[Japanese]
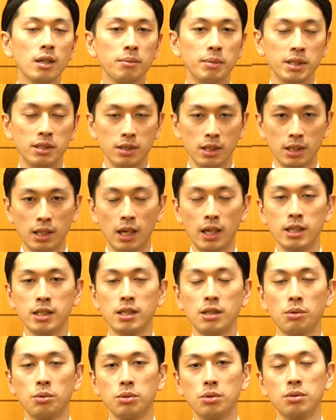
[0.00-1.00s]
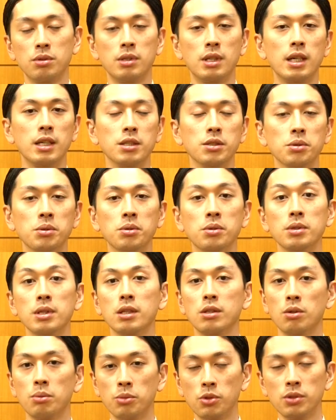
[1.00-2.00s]
別に大したことのない情報
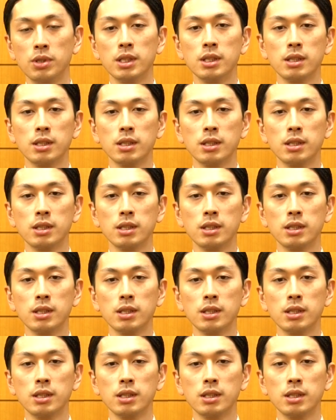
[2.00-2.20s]
だと思うん